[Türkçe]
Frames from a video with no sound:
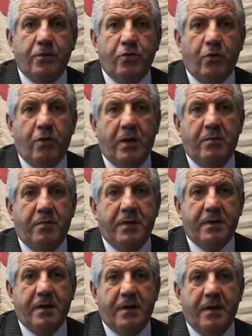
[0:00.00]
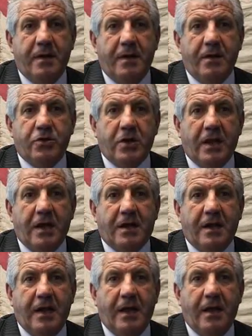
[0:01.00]
çok önemli bir e,
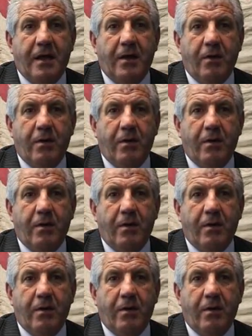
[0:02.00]
Çanakkale